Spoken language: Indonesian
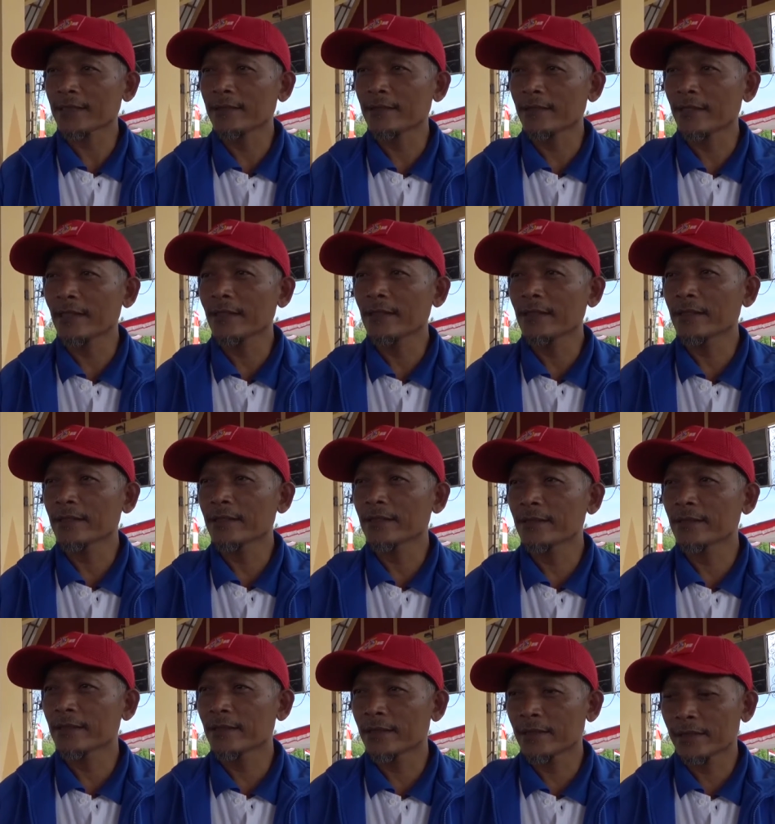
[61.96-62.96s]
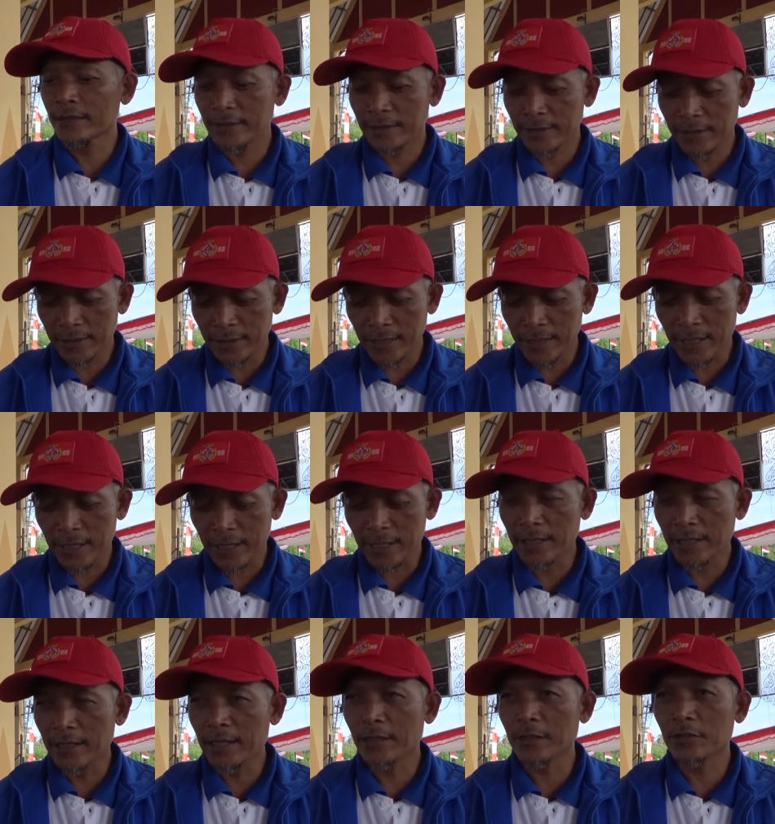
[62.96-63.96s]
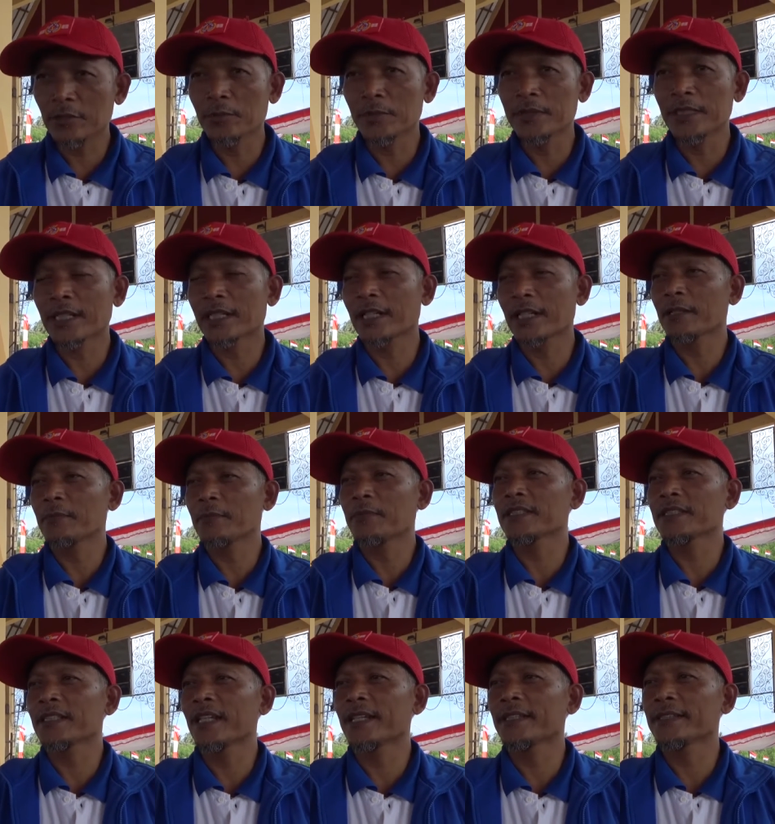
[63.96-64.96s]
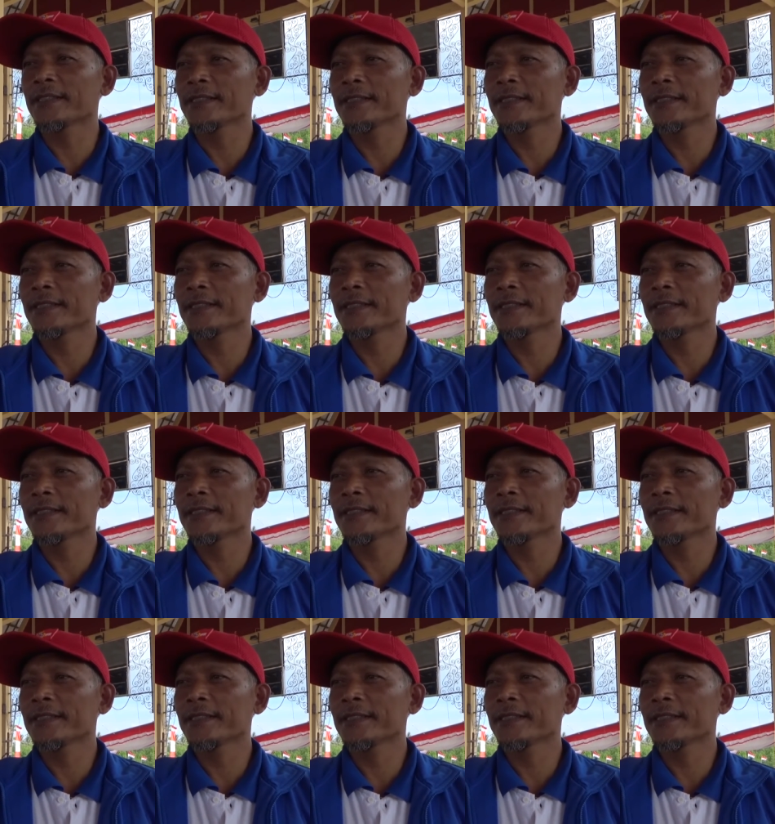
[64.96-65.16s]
gitu ya, kita harus menjaga kebersihan.